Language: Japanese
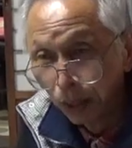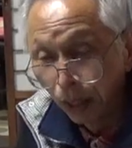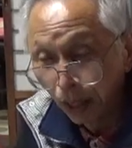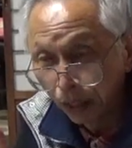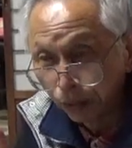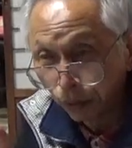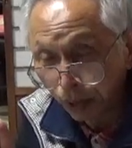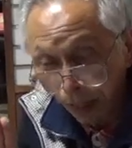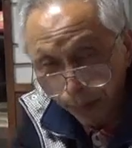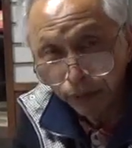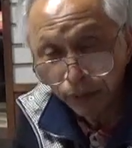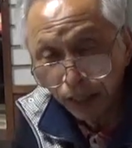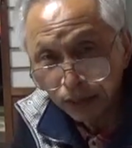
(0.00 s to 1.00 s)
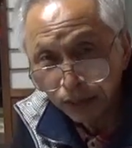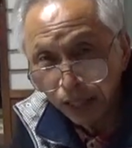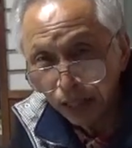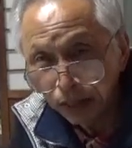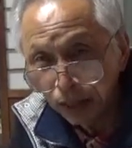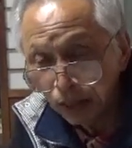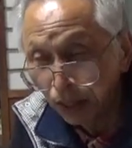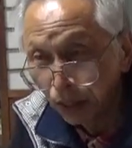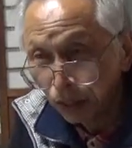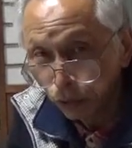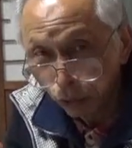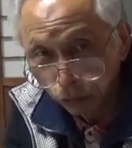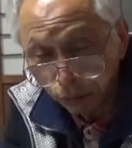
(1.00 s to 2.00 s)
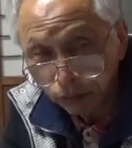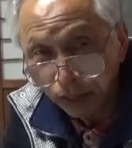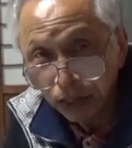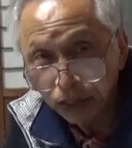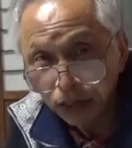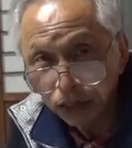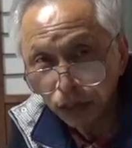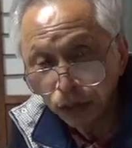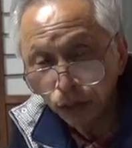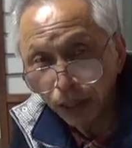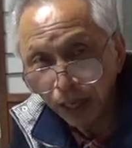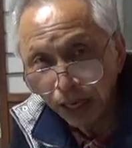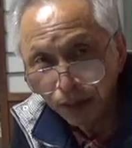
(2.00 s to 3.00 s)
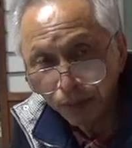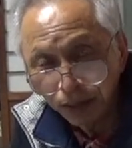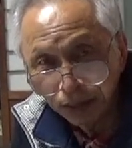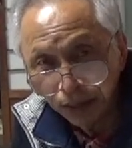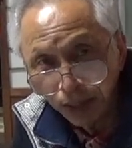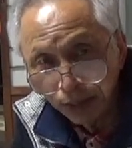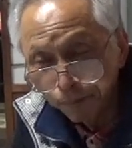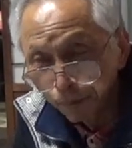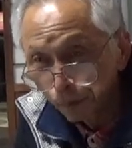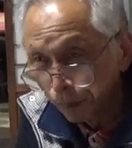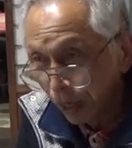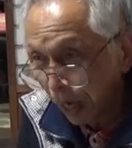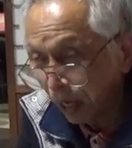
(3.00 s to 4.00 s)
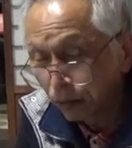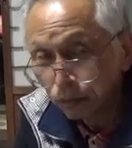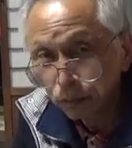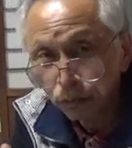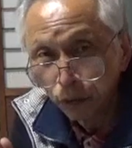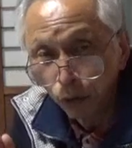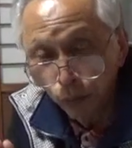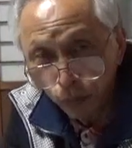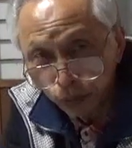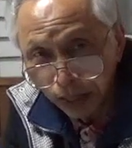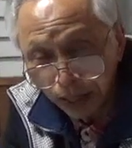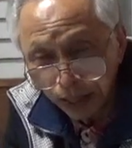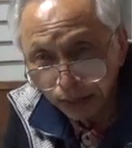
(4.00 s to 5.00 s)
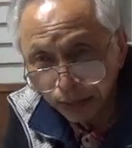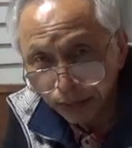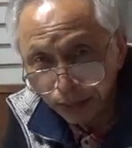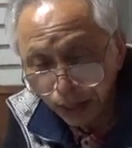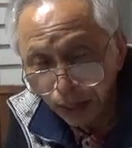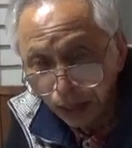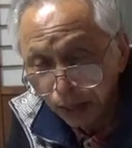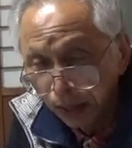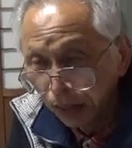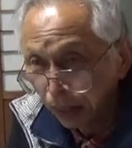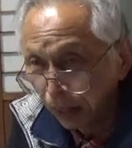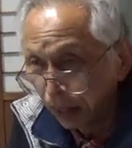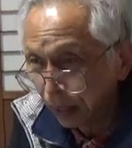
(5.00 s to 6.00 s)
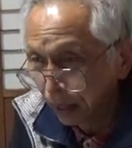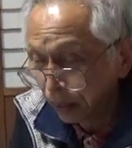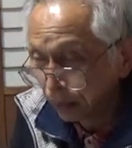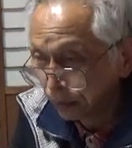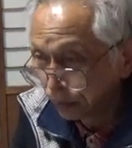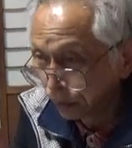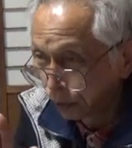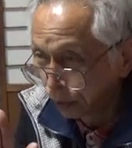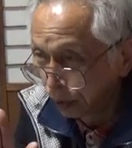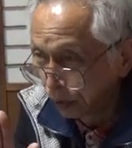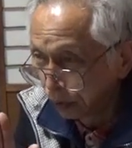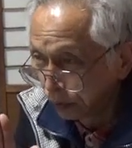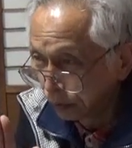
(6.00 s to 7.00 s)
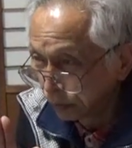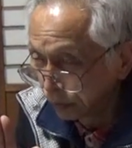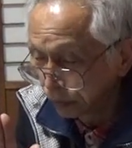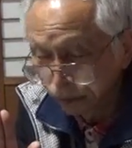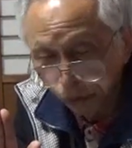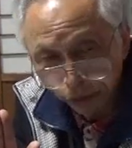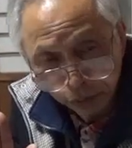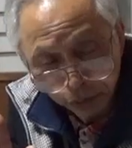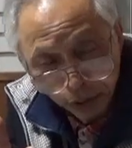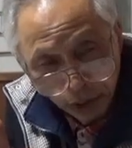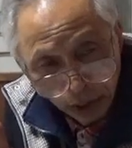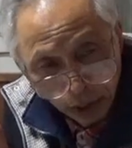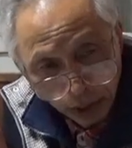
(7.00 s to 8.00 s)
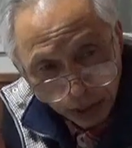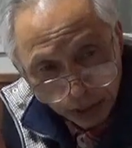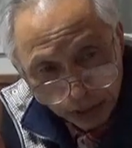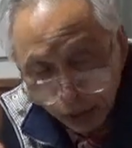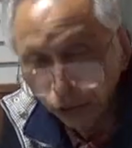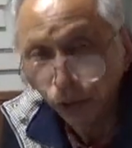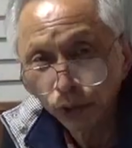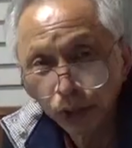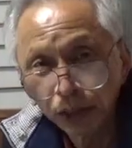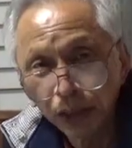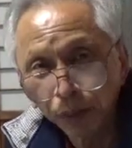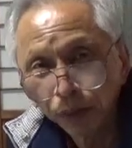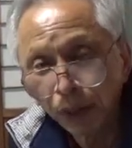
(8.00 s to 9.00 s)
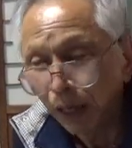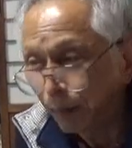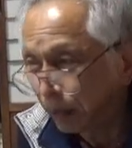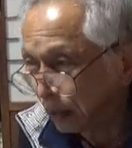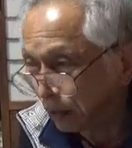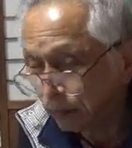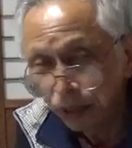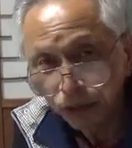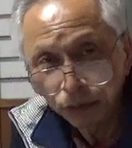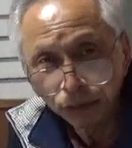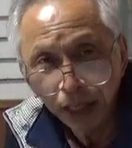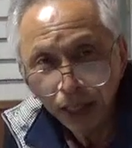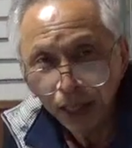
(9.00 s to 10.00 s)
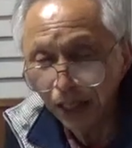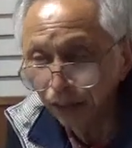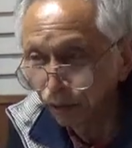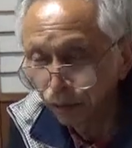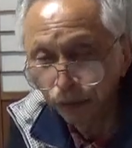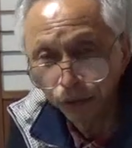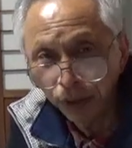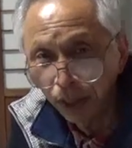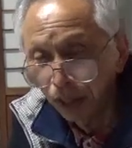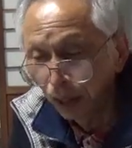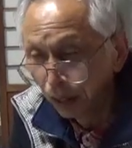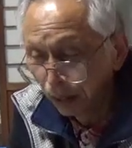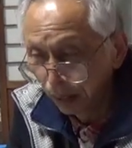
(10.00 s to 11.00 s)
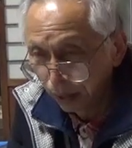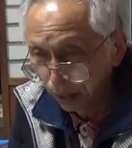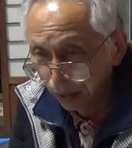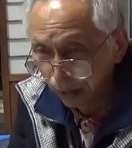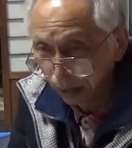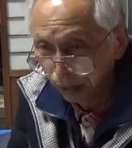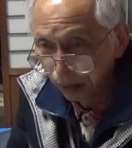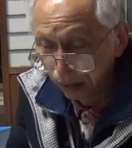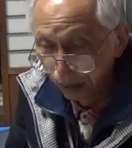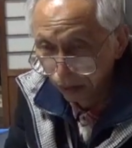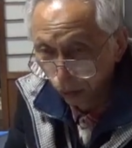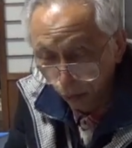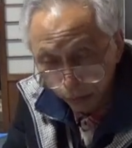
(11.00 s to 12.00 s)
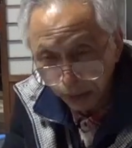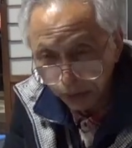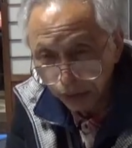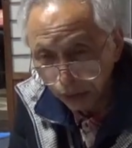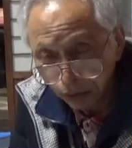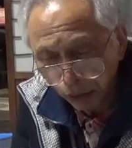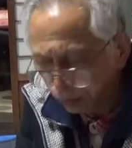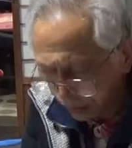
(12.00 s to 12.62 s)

あの鎌倉時代に聖徳太子信仰が入りましてねあるお坊さんがですね、えー、そのそういう、えー、神道的なものはあまり嬉しくないからということで、え神戸大師神戸